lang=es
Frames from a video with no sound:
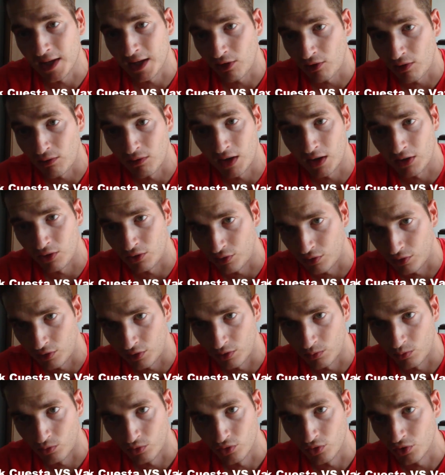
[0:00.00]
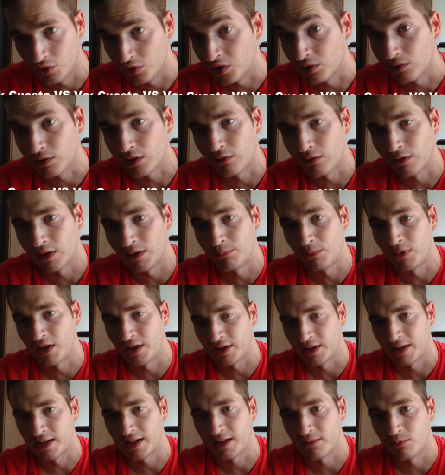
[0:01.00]
ya lo ha hablado todo el mundo, yo no voy a hablar
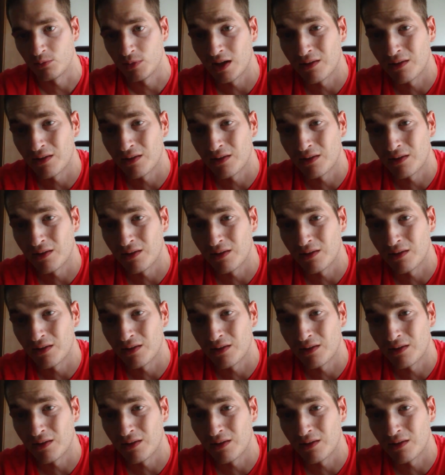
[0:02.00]
más de él.